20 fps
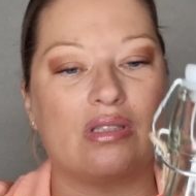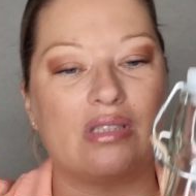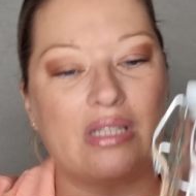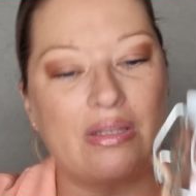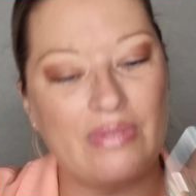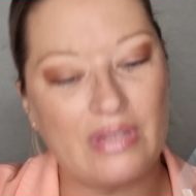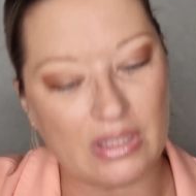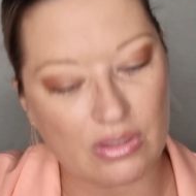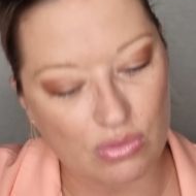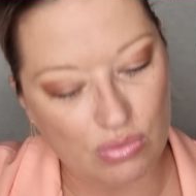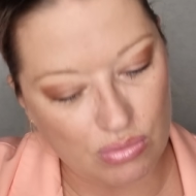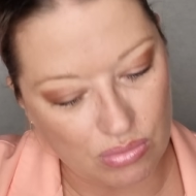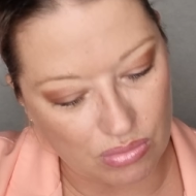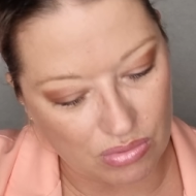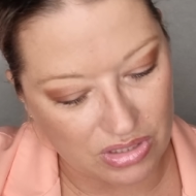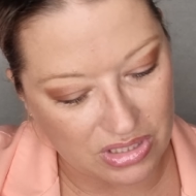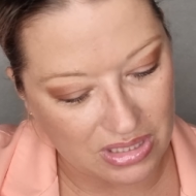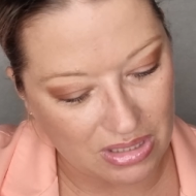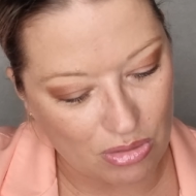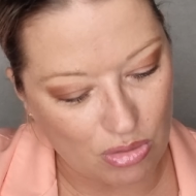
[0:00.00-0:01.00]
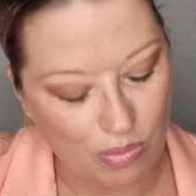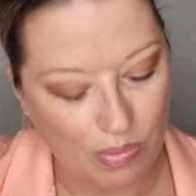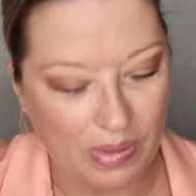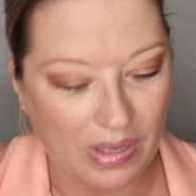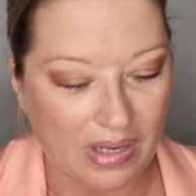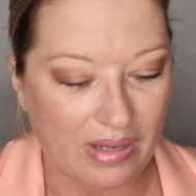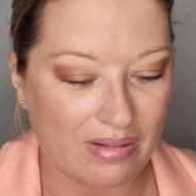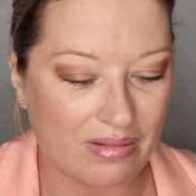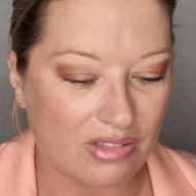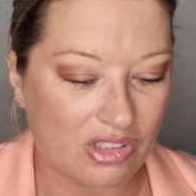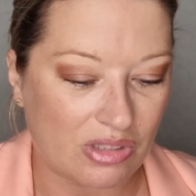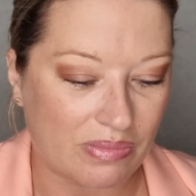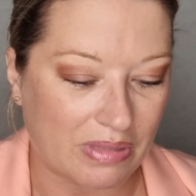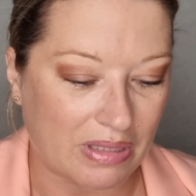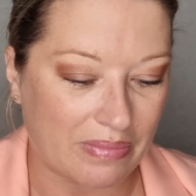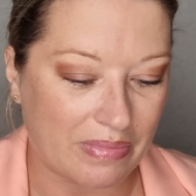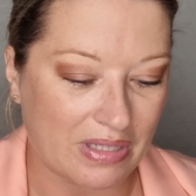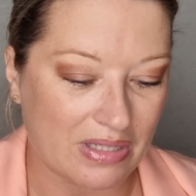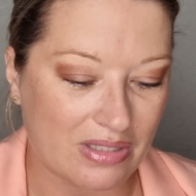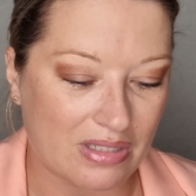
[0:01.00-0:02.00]
ça vient d'où On le sait ou pas
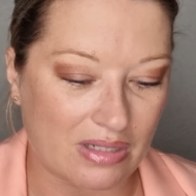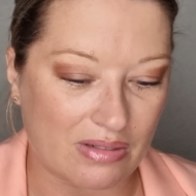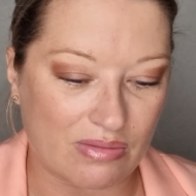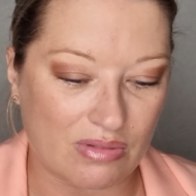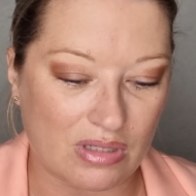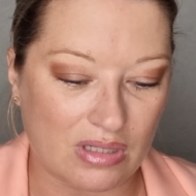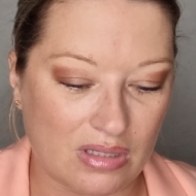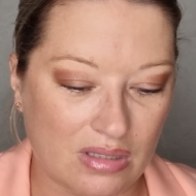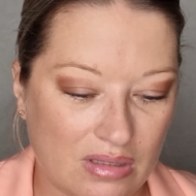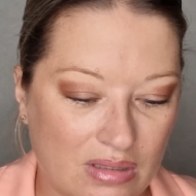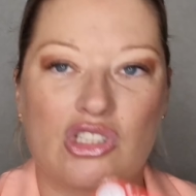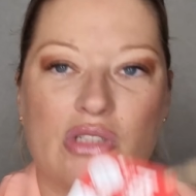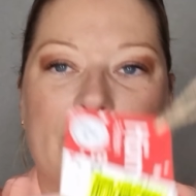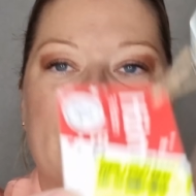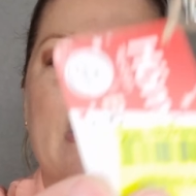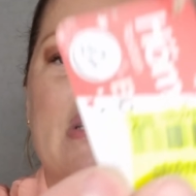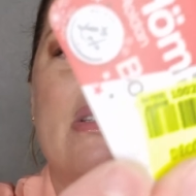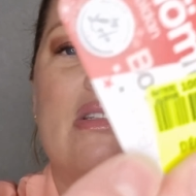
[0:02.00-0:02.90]
J'aimerais bien savoir. Je sais pas